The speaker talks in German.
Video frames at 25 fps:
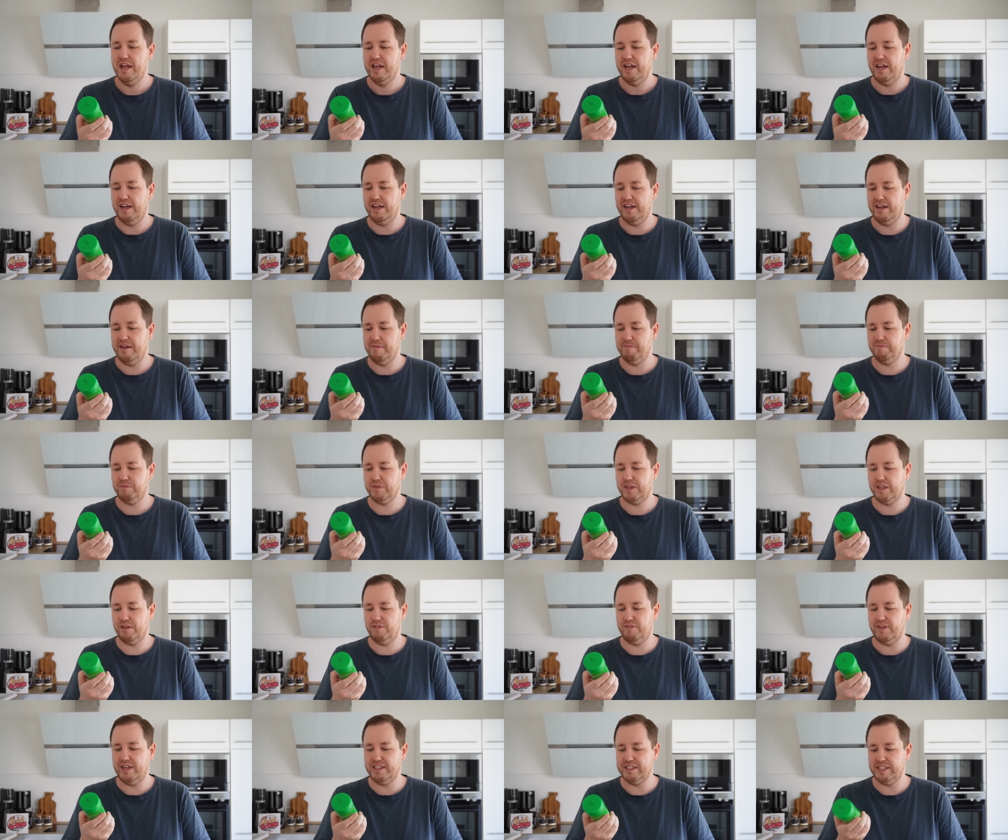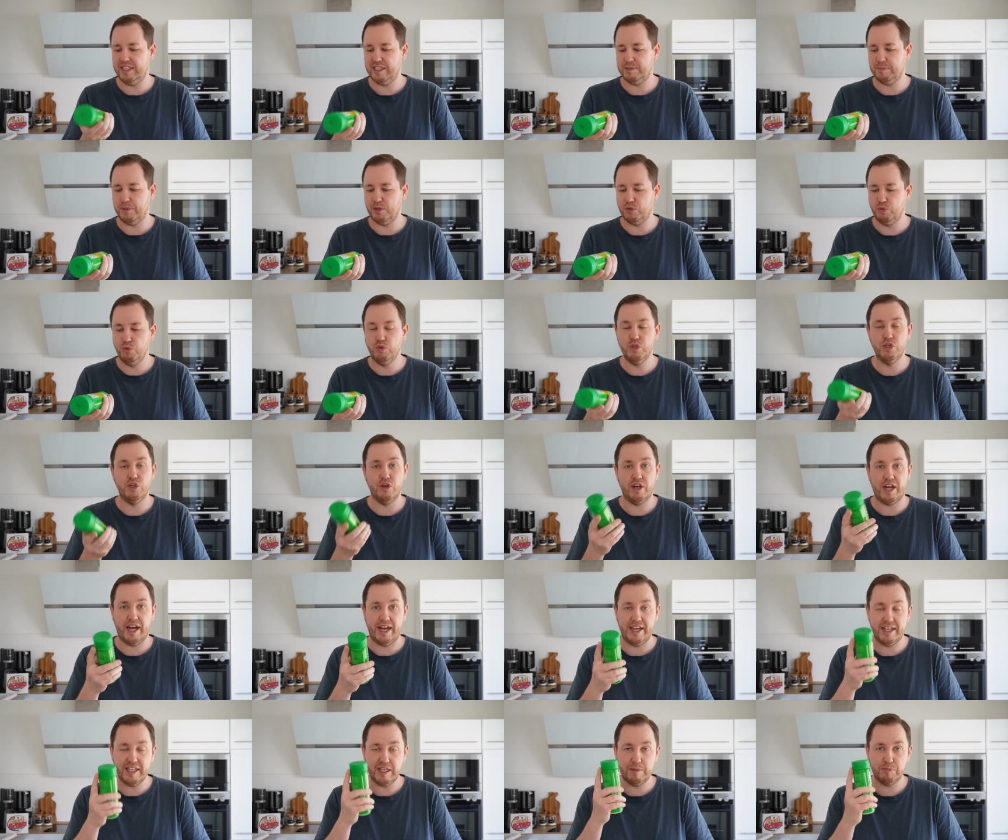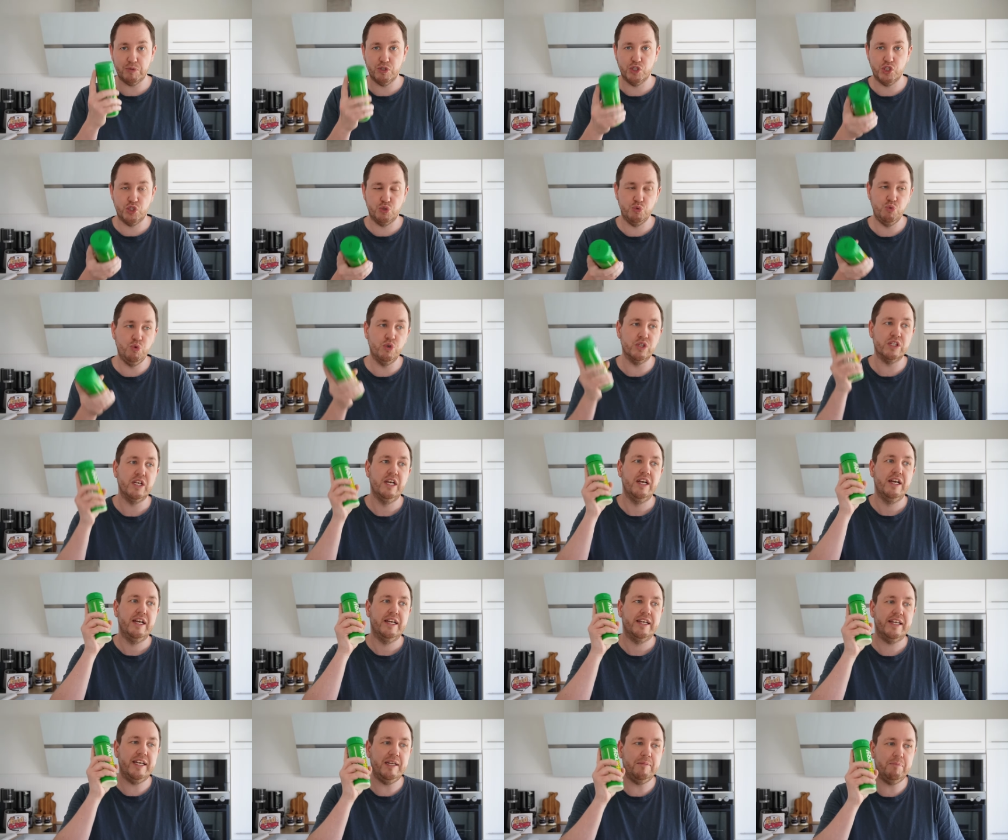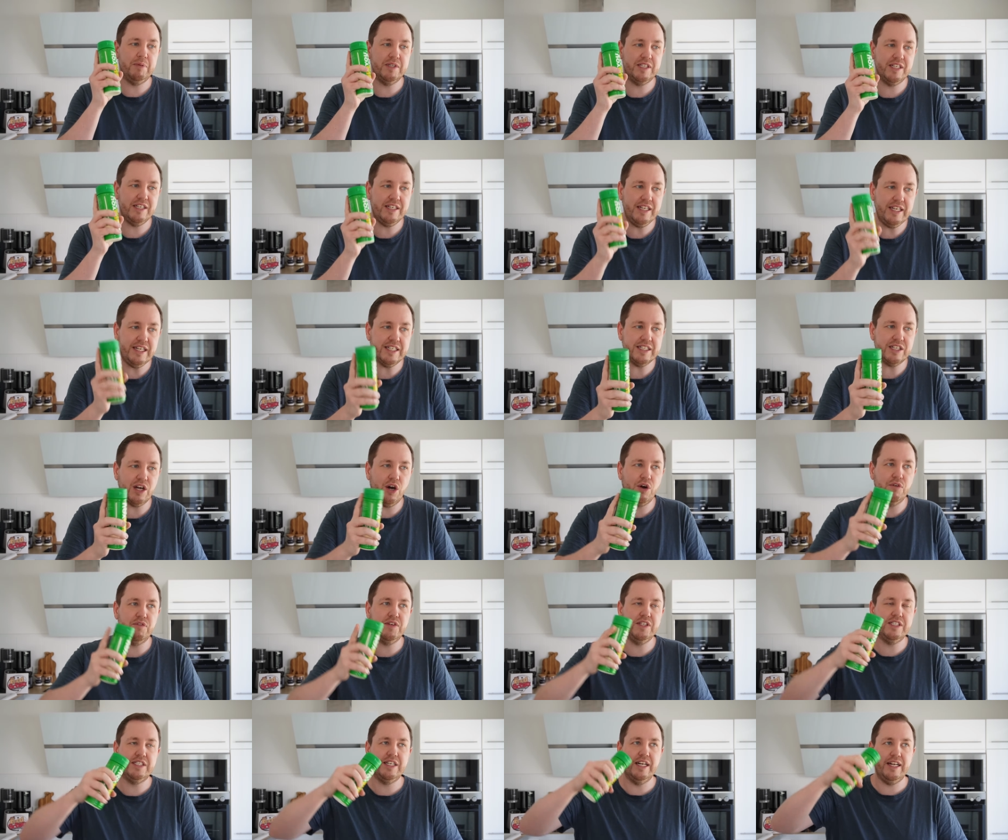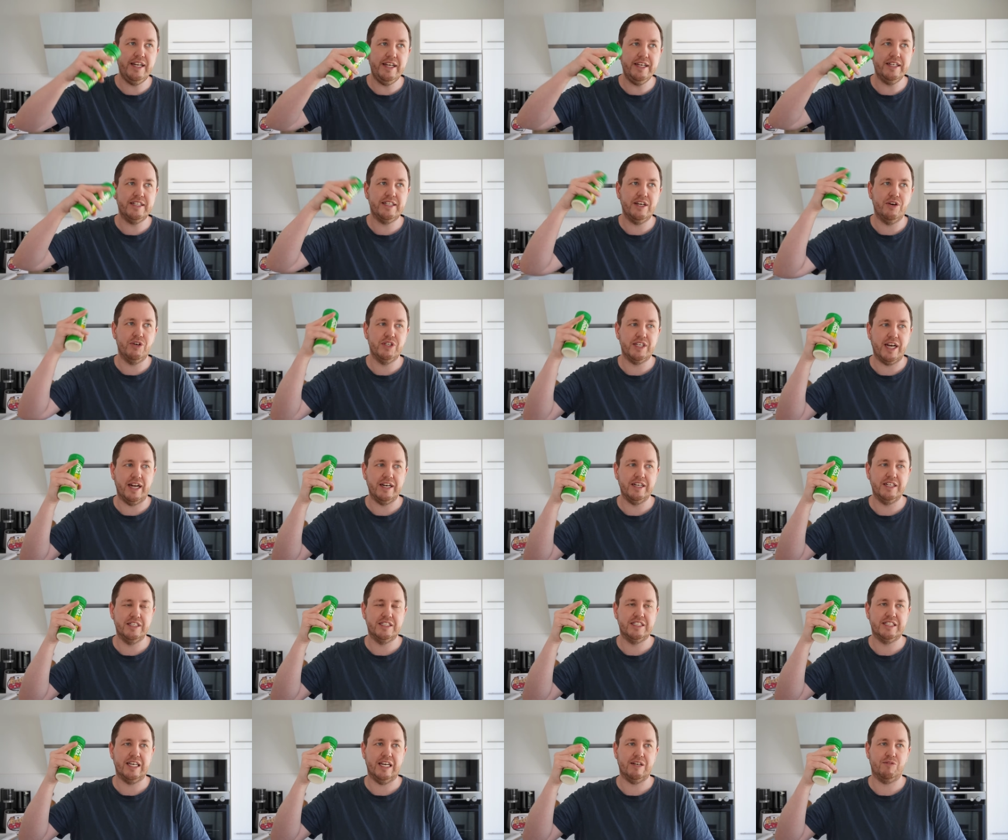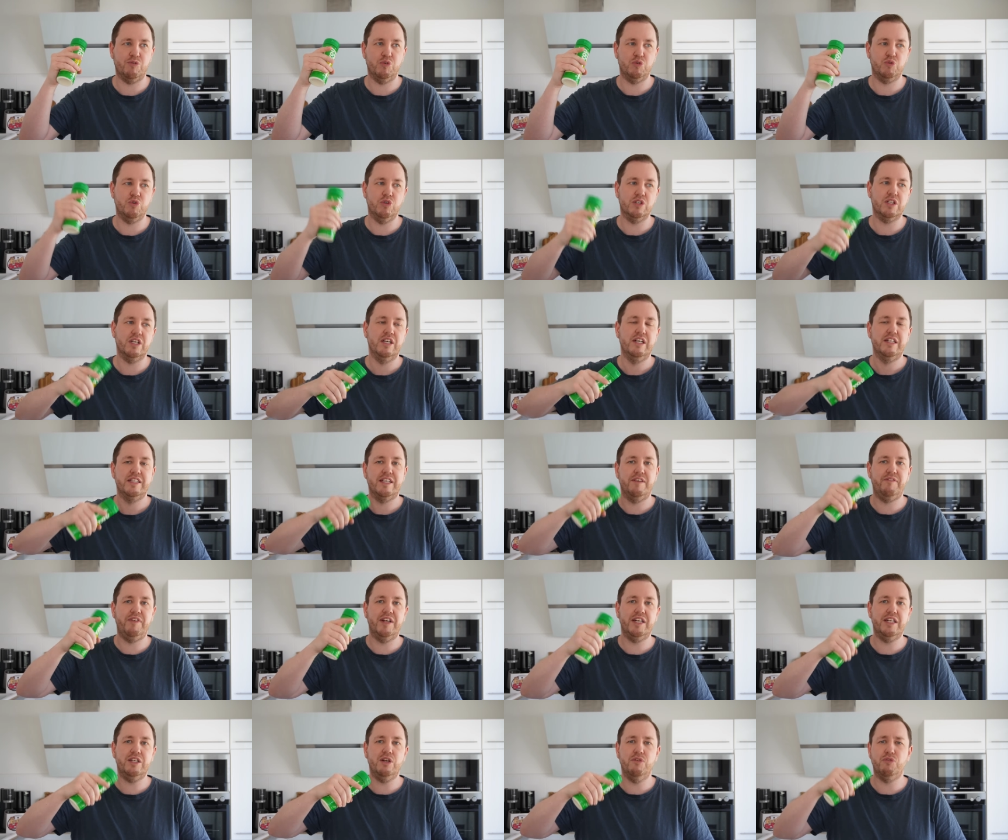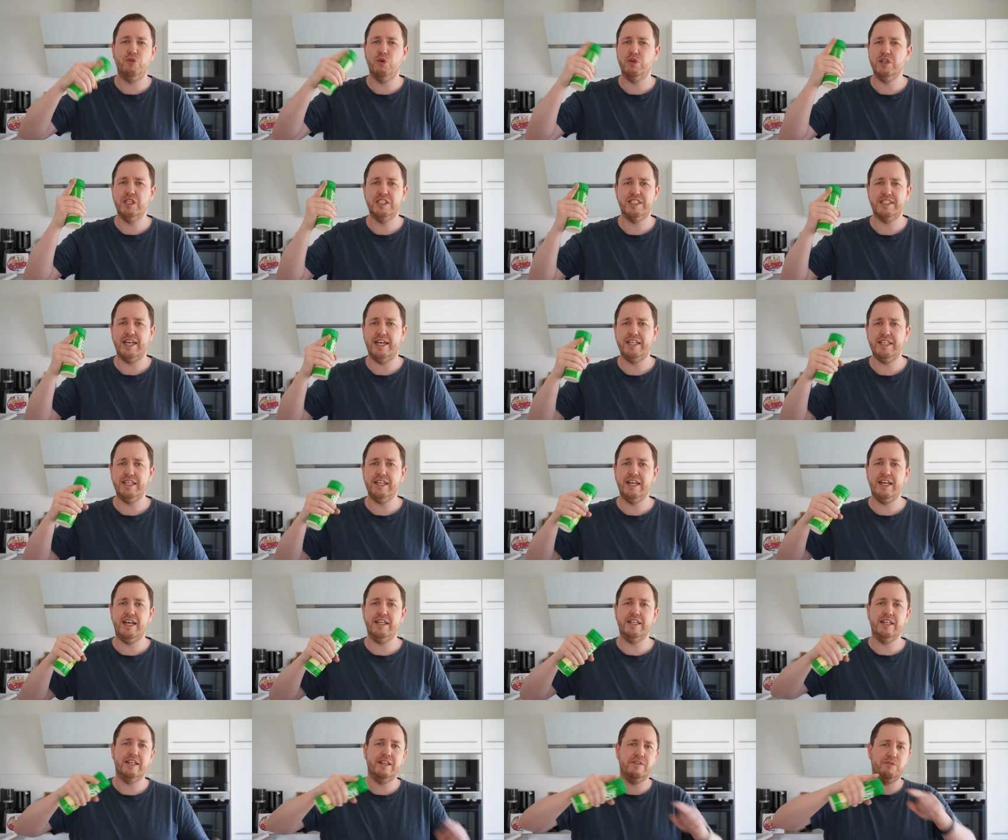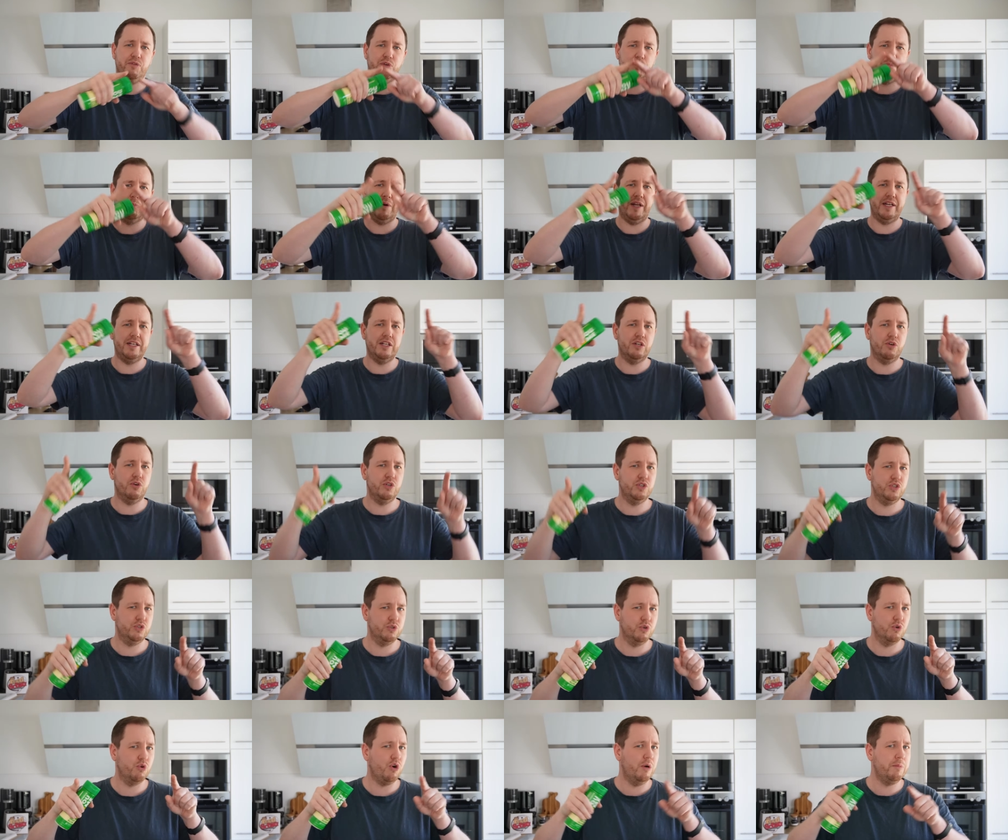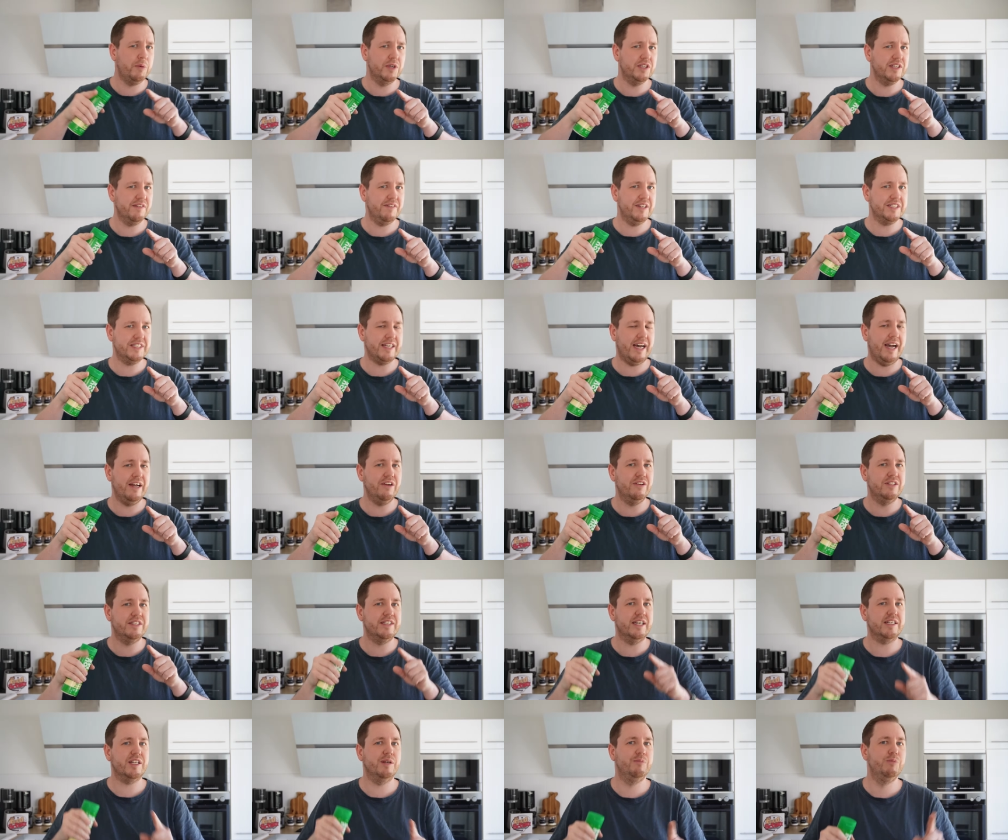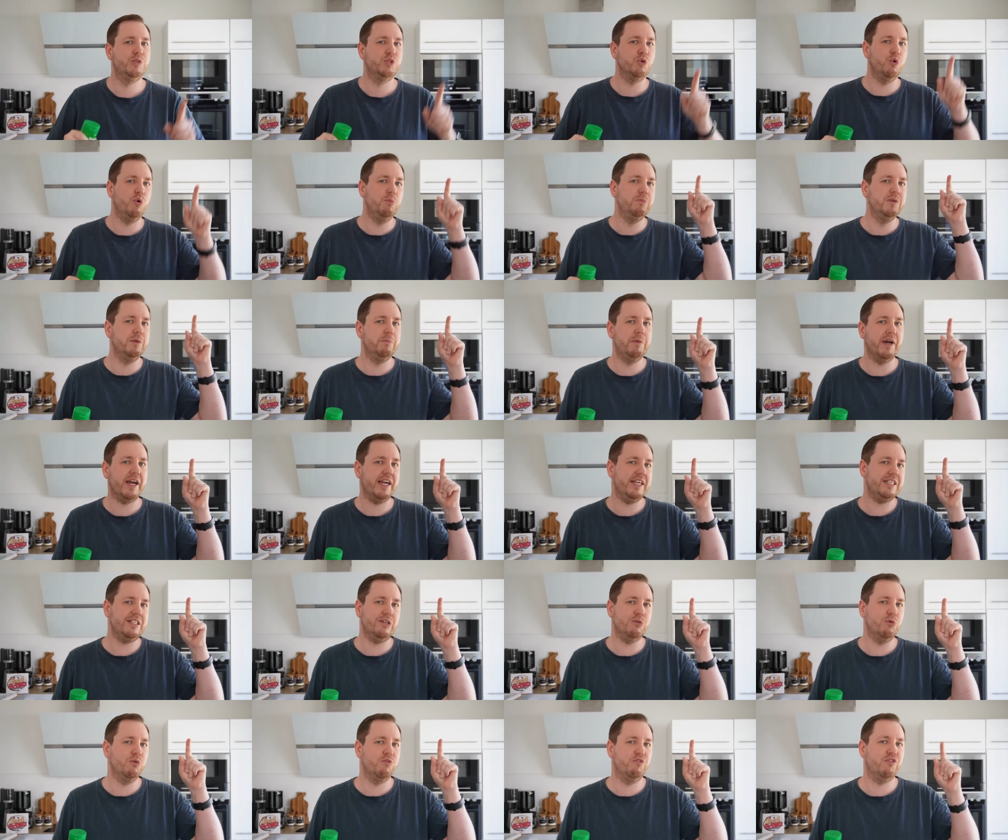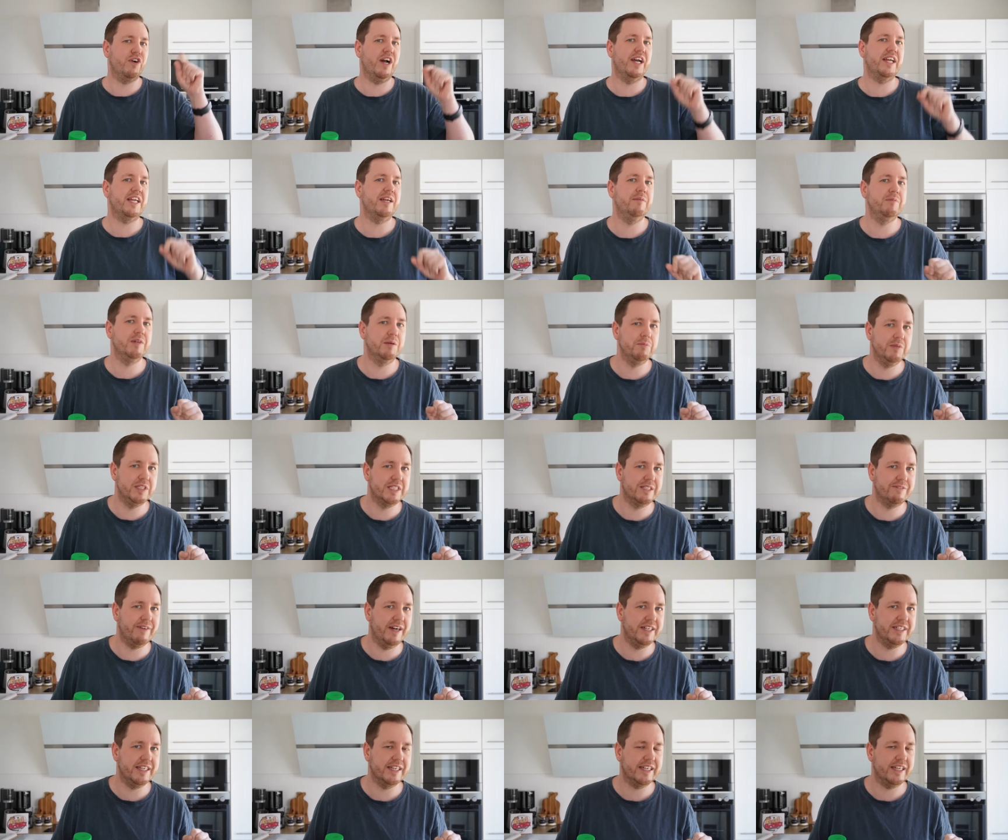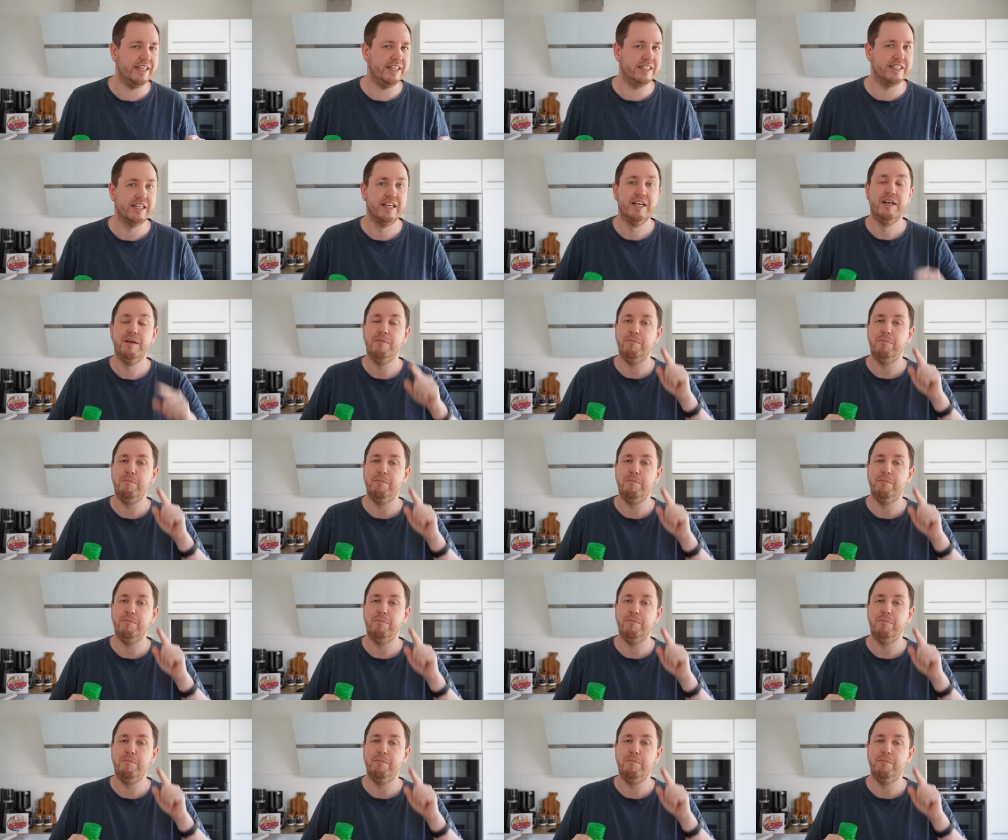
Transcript: Ähm, falls ihr das bei Google noch eingibt und sucht, geht bitte nicht auf diesen Link, der euch angezeigt wird dort. Da werdet ihr auf irgendeine Seite geleitet, da blendet euch so ein Roboter was ein und sagt, ihr müsst oben eine Berechtigung freigeben, damit es weitergeht.